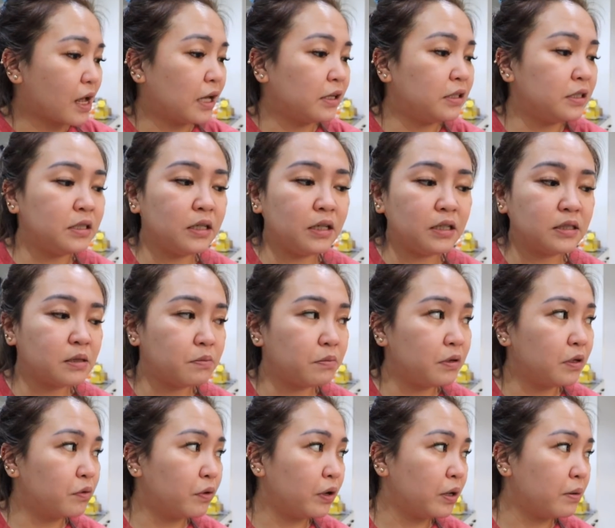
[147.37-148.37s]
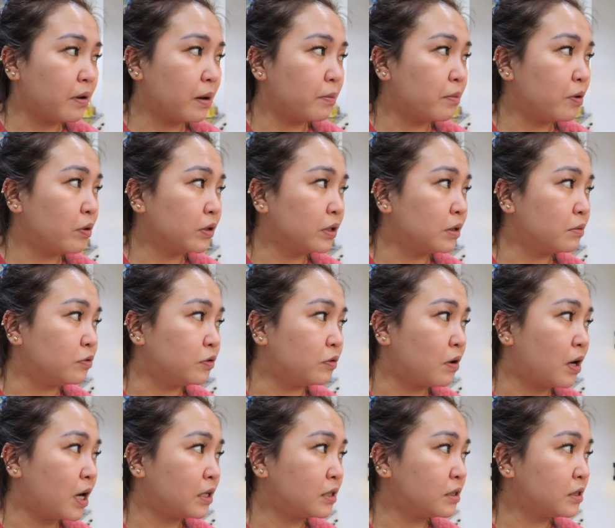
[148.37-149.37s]
Adi, sabihin ko kay mama, wag na
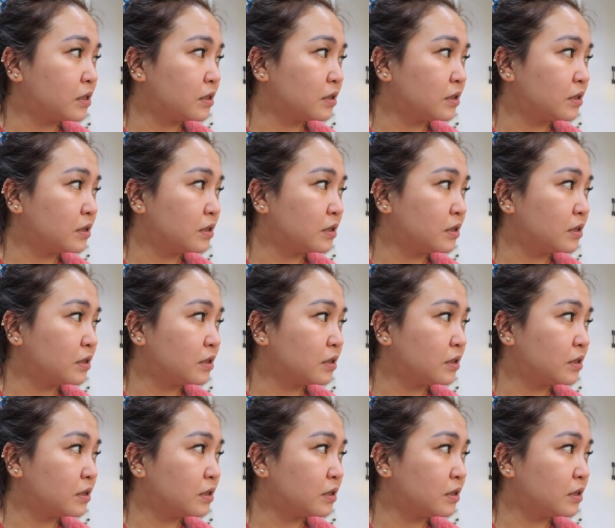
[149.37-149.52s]
bukas.